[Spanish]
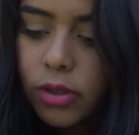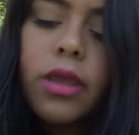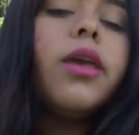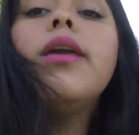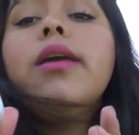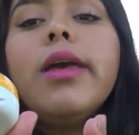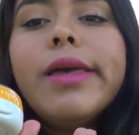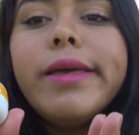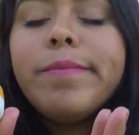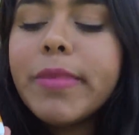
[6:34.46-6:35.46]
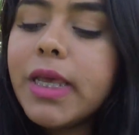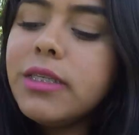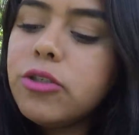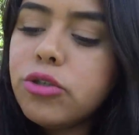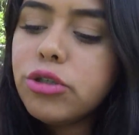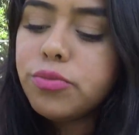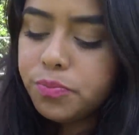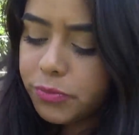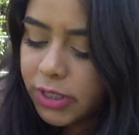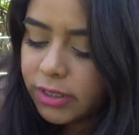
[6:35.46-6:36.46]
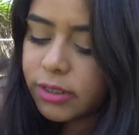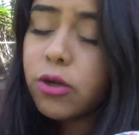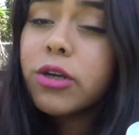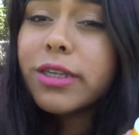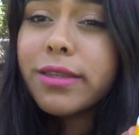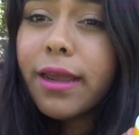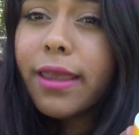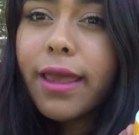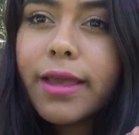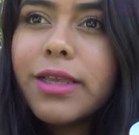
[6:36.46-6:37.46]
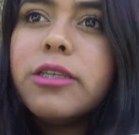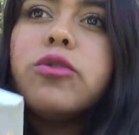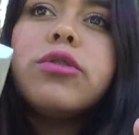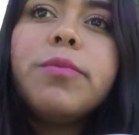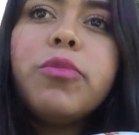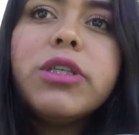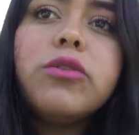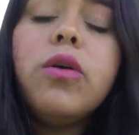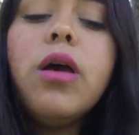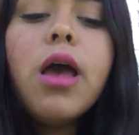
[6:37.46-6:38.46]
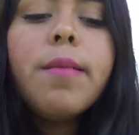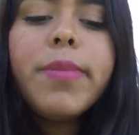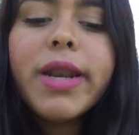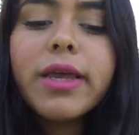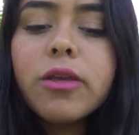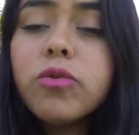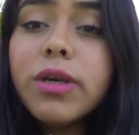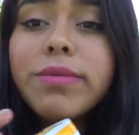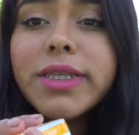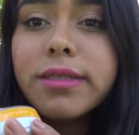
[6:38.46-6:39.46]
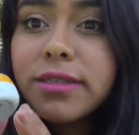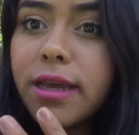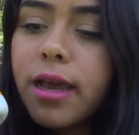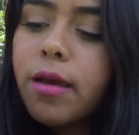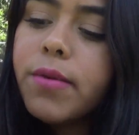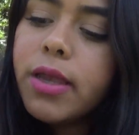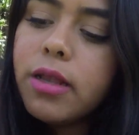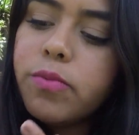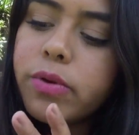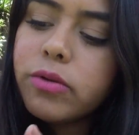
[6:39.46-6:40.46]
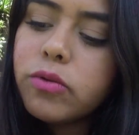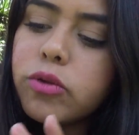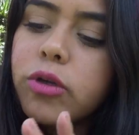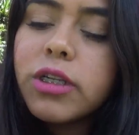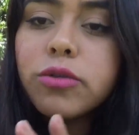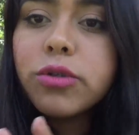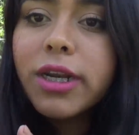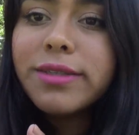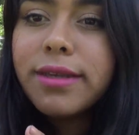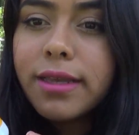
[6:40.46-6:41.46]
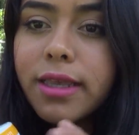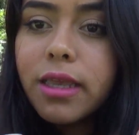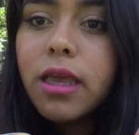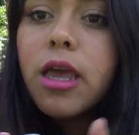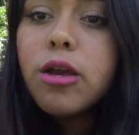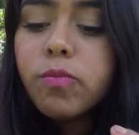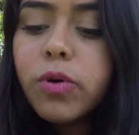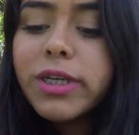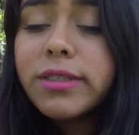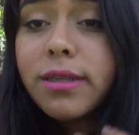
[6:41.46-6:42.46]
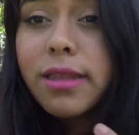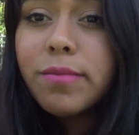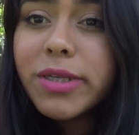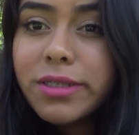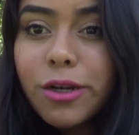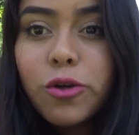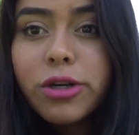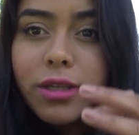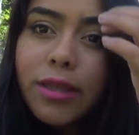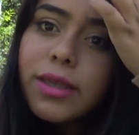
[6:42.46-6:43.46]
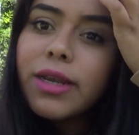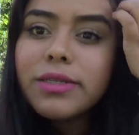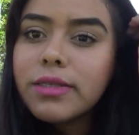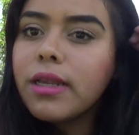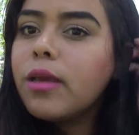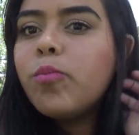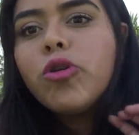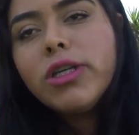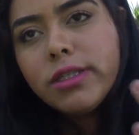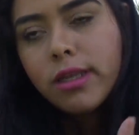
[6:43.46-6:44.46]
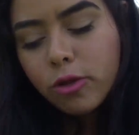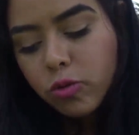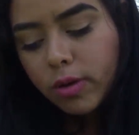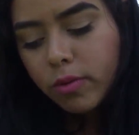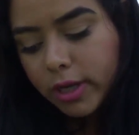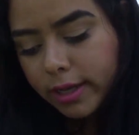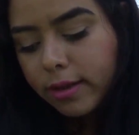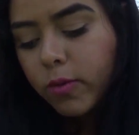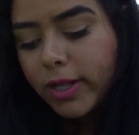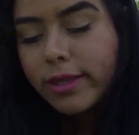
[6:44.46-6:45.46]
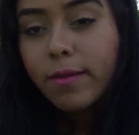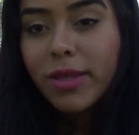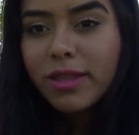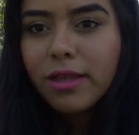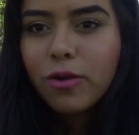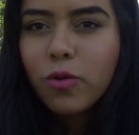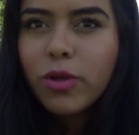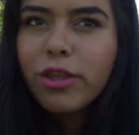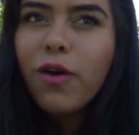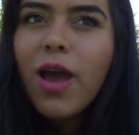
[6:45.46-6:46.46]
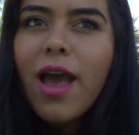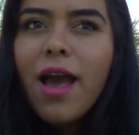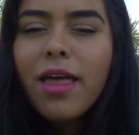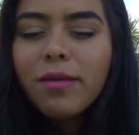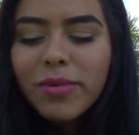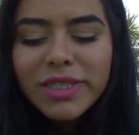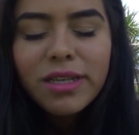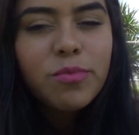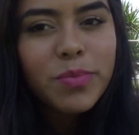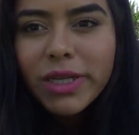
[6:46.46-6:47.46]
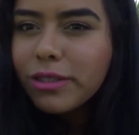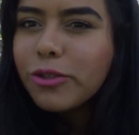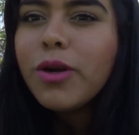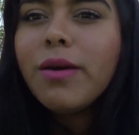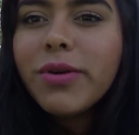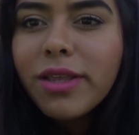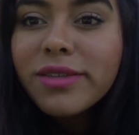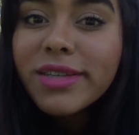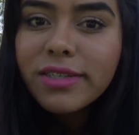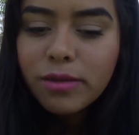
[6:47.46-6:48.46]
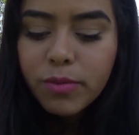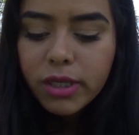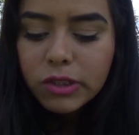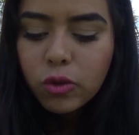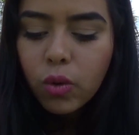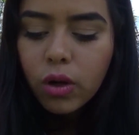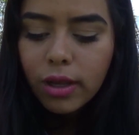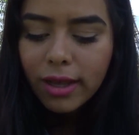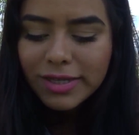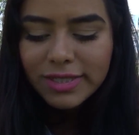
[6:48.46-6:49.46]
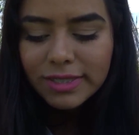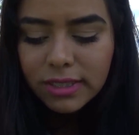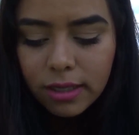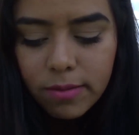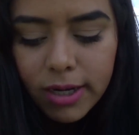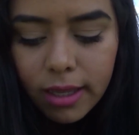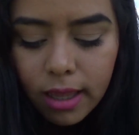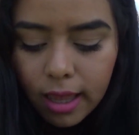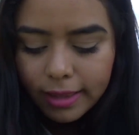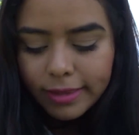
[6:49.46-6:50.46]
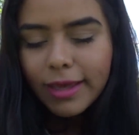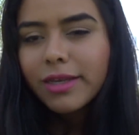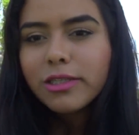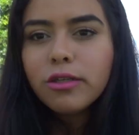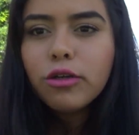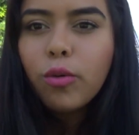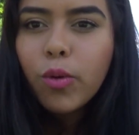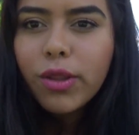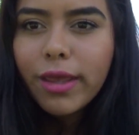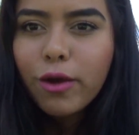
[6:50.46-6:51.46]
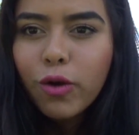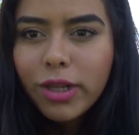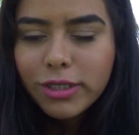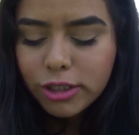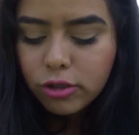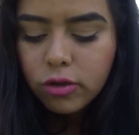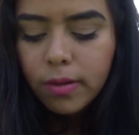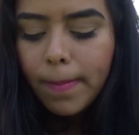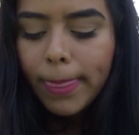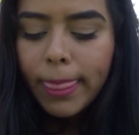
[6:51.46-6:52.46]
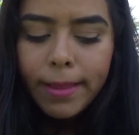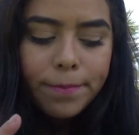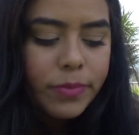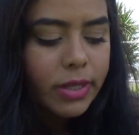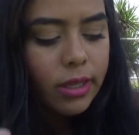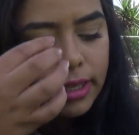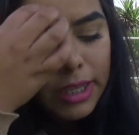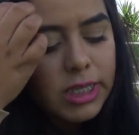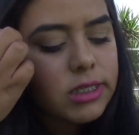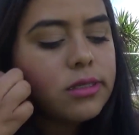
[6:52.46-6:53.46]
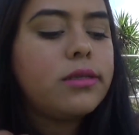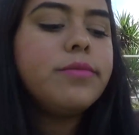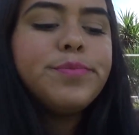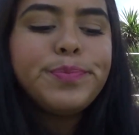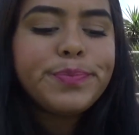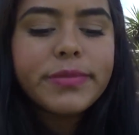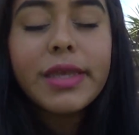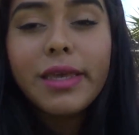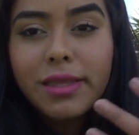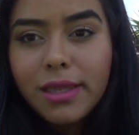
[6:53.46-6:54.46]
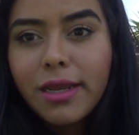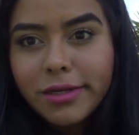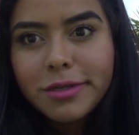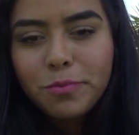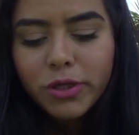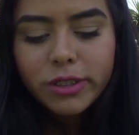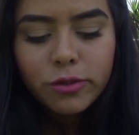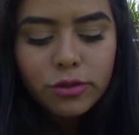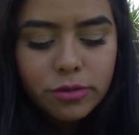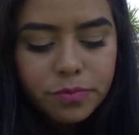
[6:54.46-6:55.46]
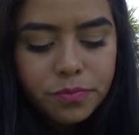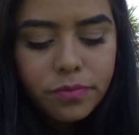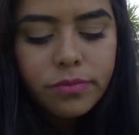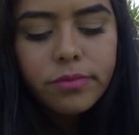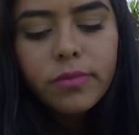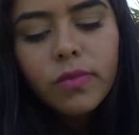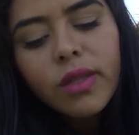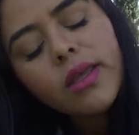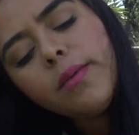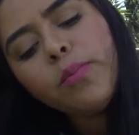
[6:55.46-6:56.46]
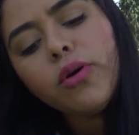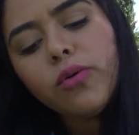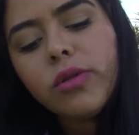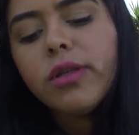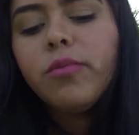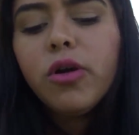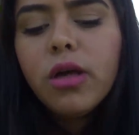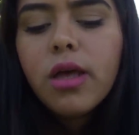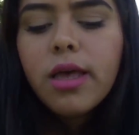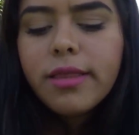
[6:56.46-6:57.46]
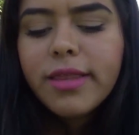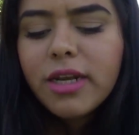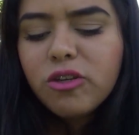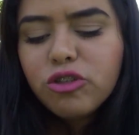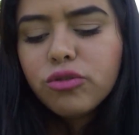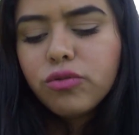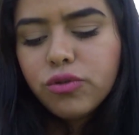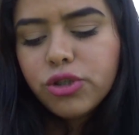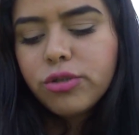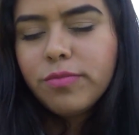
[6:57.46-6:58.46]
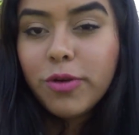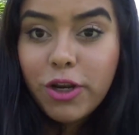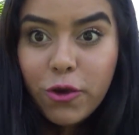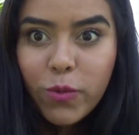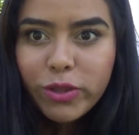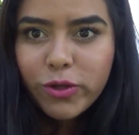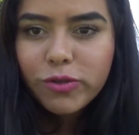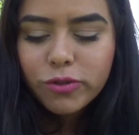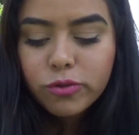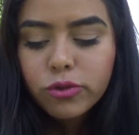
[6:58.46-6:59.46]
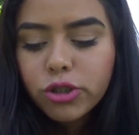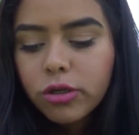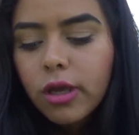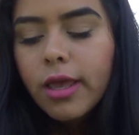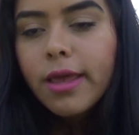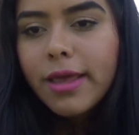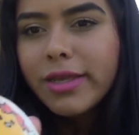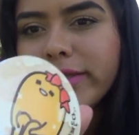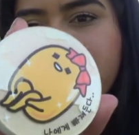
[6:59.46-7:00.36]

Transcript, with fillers: Y eh, estos, les digo que trae aquí su repuesto para que una vez que se acabe el producto que tú traes aquí, pues nada más se lo retiras y le pones el nuevo que igual ya viene incluido. Además que el precio la verdad que se me hizo accesible, ya que son como de colección y este y traen repuestos. Y por último, de los cushion bueno en cuanto a los cushion es